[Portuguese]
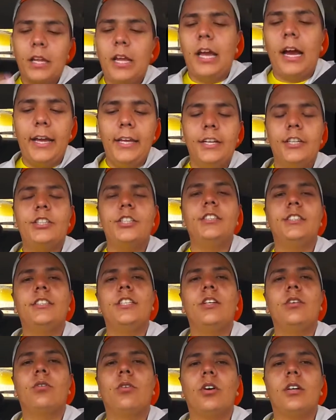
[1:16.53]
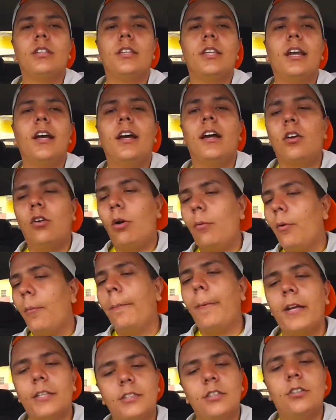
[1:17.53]
Aí a gente se encontra, come um
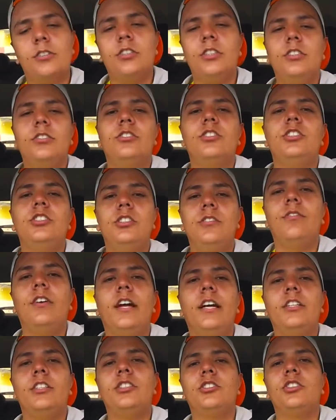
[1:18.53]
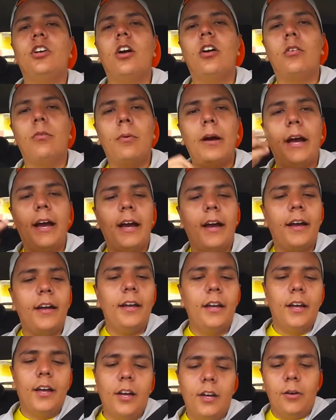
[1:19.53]
pastelzinho, se diverte, joga uma
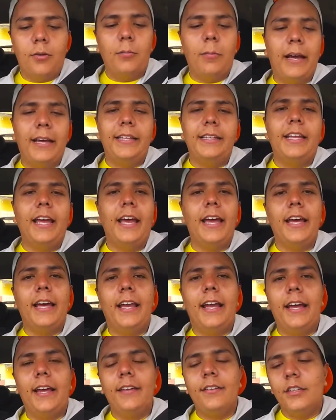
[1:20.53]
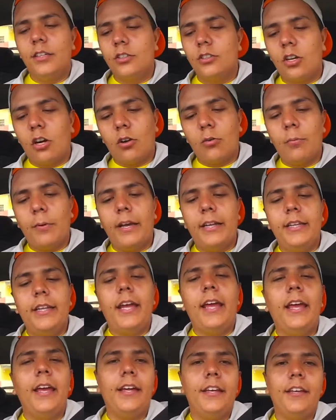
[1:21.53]
uma ideia, né? Troca uma
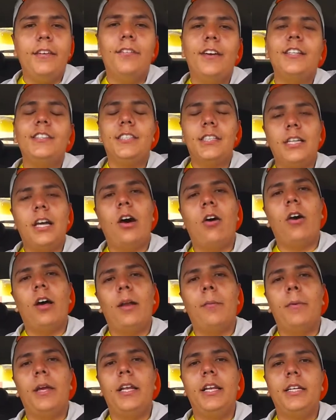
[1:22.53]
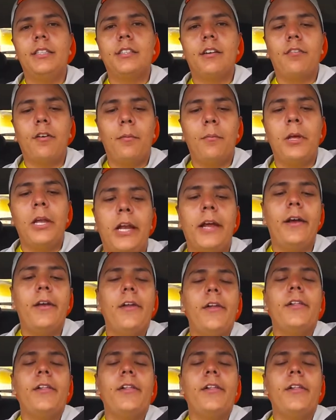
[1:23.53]
ideia aí, vai ser da hora, beleza, família?